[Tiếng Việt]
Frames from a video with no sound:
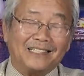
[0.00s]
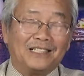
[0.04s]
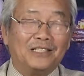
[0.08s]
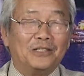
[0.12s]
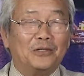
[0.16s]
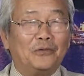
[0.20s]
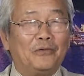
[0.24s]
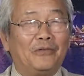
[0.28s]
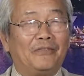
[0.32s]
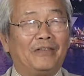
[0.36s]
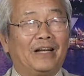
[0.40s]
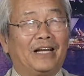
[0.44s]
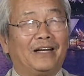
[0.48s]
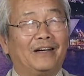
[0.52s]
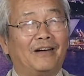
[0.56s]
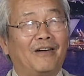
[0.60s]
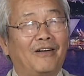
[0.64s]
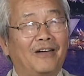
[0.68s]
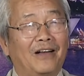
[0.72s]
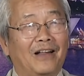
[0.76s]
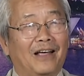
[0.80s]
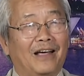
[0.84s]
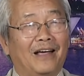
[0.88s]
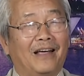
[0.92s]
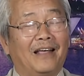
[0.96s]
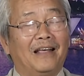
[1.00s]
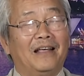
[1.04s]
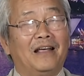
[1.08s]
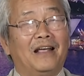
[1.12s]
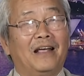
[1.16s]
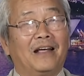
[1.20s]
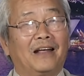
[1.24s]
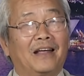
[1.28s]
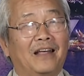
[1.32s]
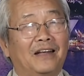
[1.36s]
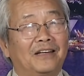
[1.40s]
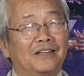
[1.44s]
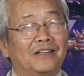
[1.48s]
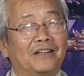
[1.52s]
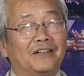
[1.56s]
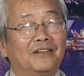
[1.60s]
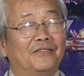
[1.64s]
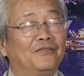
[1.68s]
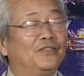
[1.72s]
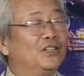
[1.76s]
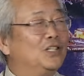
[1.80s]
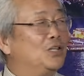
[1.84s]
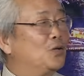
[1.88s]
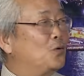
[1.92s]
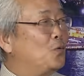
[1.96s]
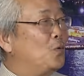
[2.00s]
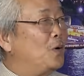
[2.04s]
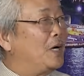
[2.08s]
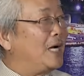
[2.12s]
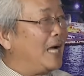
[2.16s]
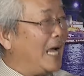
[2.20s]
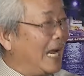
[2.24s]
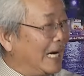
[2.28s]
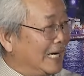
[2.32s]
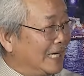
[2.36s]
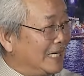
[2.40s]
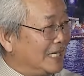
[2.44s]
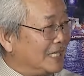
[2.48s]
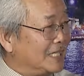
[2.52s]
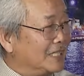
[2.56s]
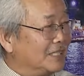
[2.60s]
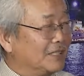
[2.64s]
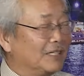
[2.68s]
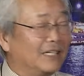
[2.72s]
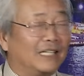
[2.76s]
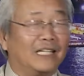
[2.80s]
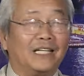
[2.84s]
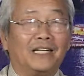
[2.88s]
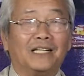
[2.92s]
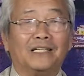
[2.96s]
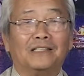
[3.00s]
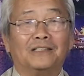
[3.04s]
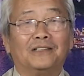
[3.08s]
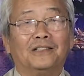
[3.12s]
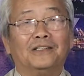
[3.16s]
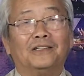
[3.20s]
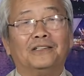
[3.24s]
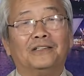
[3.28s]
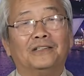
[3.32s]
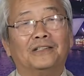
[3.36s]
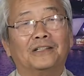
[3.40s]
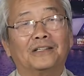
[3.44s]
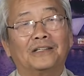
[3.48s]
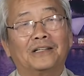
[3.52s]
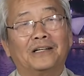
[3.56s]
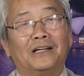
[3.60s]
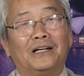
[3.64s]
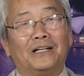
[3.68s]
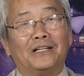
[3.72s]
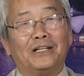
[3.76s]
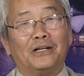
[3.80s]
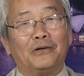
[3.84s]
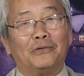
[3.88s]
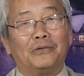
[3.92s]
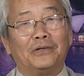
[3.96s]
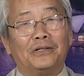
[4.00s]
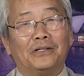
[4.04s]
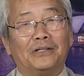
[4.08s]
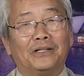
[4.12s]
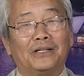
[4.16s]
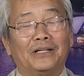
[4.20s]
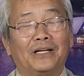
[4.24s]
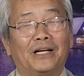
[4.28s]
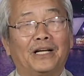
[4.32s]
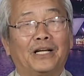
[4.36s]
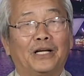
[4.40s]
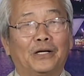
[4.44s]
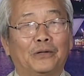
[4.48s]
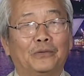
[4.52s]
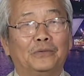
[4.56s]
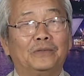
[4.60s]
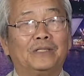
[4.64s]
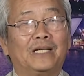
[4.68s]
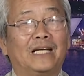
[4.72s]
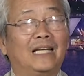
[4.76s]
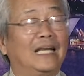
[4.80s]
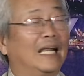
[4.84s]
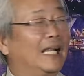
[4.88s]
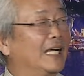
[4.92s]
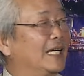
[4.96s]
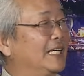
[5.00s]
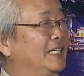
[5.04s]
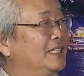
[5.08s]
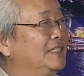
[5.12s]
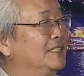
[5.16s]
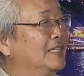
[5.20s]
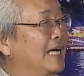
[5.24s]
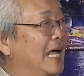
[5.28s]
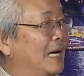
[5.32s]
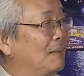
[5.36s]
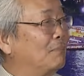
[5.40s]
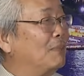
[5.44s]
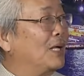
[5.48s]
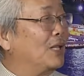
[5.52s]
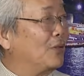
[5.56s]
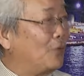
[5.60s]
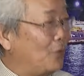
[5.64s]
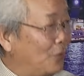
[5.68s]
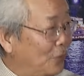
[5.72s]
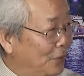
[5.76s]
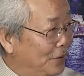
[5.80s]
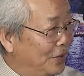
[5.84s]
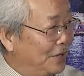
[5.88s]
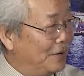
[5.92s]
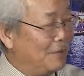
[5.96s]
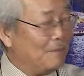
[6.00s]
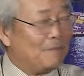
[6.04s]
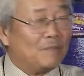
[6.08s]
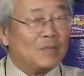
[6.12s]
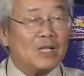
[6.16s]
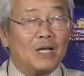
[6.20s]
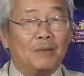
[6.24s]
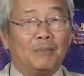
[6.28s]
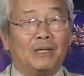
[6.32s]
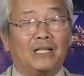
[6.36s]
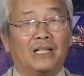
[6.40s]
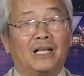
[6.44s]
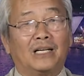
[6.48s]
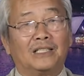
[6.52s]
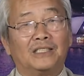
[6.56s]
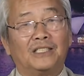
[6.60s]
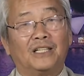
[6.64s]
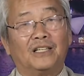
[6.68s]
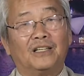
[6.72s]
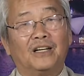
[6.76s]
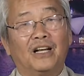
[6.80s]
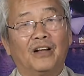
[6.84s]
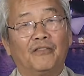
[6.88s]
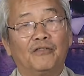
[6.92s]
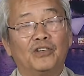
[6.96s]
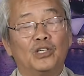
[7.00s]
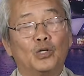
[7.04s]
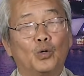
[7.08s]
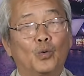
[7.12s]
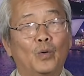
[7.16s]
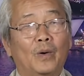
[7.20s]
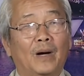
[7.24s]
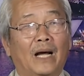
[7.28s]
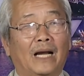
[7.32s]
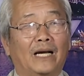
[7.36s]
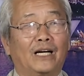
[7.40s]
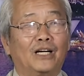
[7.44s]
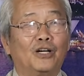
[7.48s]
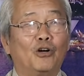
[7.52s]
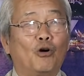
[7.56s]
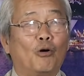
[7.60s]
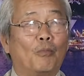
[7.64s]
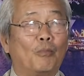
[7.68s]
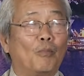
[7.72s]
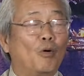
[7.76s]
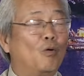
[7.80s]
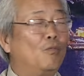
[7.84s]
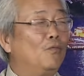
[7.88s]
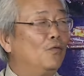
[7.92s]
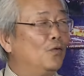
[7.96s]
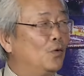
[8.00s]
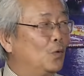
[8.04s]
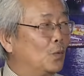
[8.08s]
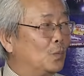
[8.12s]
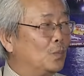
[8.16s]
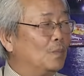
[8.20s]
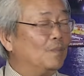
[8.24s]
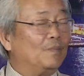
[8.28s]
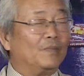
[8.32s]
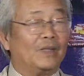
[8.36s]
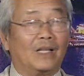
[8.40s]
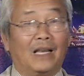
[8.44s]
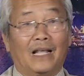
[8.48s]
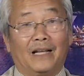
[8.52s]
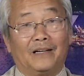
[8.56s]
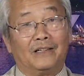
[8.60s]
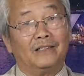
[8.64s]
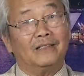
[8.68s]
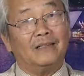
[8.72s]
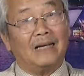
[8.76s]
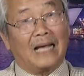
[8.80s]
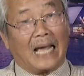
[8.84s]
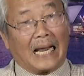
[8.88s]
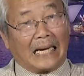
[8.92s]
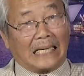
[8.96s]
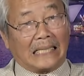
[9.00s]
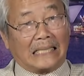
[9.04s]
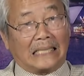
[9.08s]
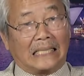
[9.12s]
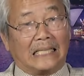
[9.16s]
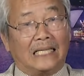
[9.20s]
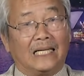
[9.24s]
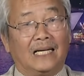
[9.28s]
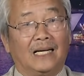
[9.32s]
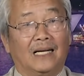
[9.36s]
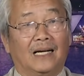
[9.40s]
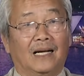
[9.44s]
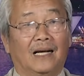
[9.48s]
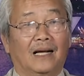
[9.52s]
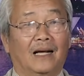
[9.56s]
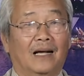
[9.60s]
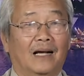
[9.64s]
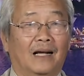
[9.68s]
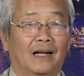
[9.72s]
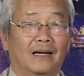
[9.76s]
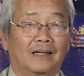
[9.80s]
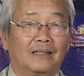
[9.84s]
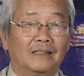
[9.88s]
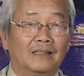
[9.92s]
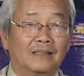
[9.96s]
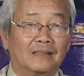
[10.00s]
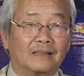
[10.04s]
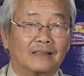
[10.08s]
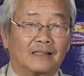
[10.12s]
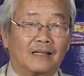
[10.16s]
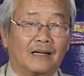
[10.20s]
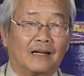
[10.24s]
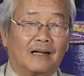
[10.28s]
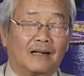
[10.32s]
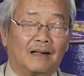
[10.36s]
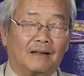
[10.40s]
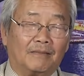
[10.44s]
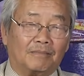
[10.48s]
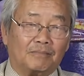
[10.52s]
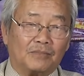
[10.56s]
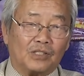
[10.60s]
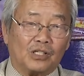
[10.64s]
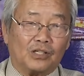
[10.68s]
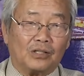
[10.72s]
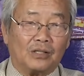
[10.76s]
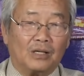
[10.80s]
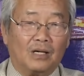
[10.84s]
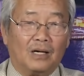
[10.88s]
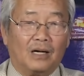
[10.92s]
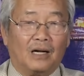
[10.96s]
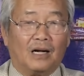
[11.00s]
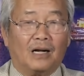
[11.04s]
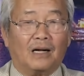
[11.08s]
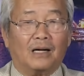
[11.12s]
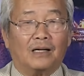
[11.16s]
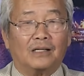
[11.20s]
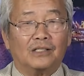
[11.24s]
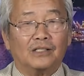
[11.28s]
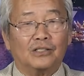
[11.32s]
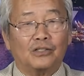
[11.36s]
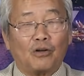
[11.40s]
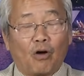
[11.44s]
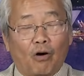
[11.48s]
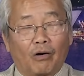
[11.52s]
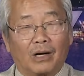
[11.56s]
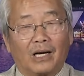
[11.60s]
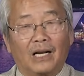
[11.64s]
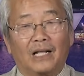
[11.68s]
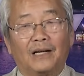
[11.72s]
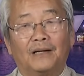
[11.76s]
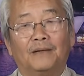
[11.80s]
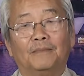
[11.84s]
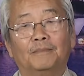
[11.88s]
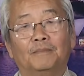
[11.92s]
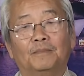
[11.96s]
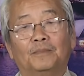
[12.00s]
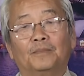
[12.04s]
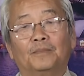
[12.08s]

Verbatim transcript: nữa thưa quý vị đó là cái chữ vương quốc Anh thì thường được à, nhiều người à, hiểu chỉ là cái nước Anh mà thôi mà thật sự cái vương quốc Anh nó gồm bốn vùng là nước Anh à, nước à, à, Scotland